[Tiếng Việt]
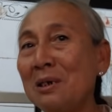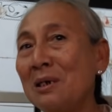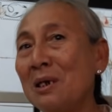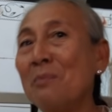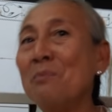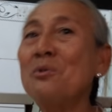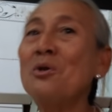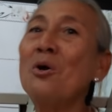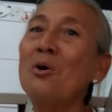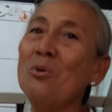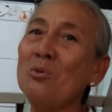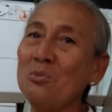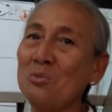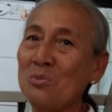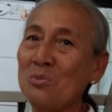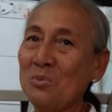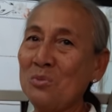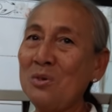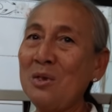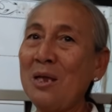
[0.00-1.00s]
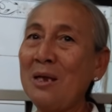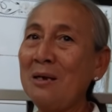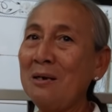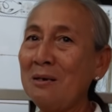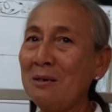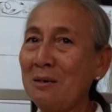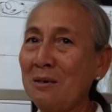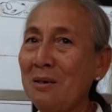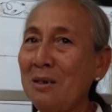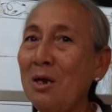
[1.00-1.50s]
đem vô vậy
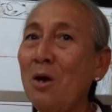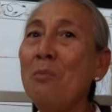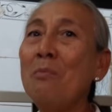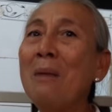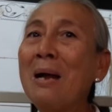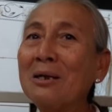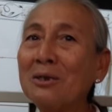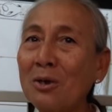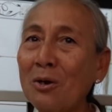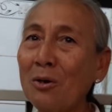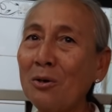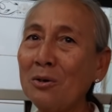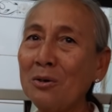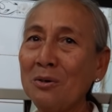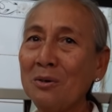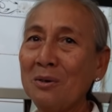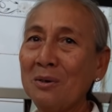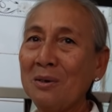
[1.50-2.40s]
thôi mắc thôi